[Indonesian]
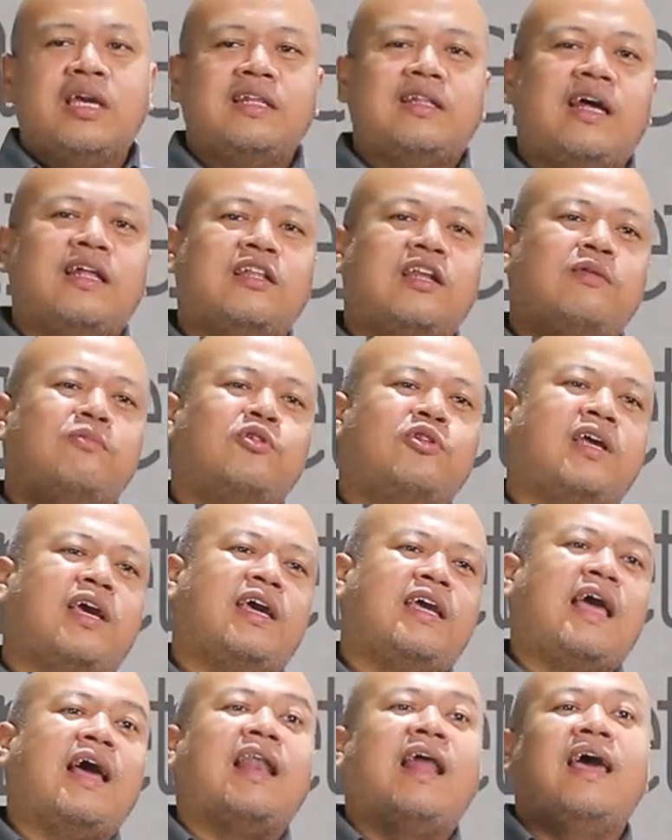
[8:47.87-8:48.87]
kita atributnya
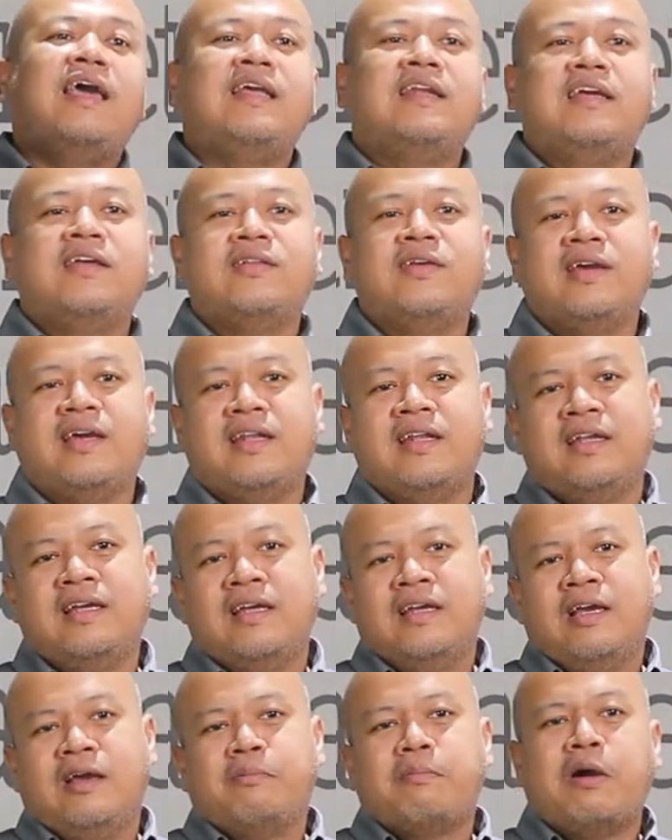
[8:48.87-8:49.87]
kayak yang lain gitu ya kan.
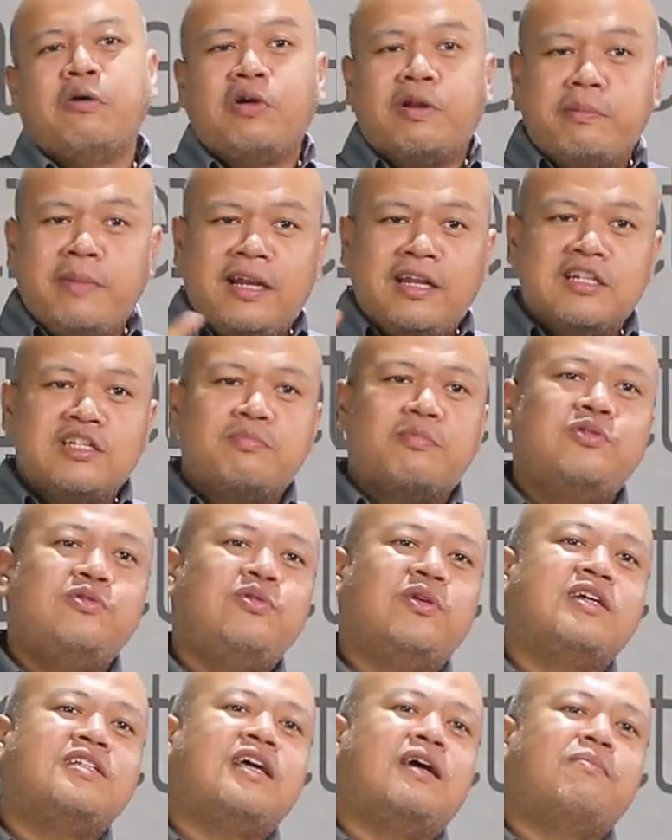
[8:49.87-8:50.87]
Power balance pun
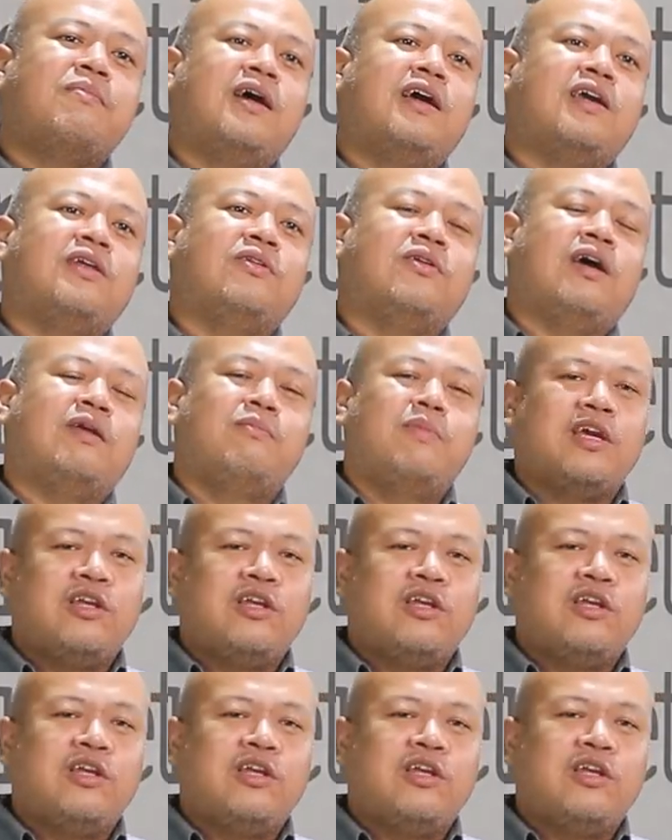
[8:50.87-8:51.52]
juga sama gitu kan.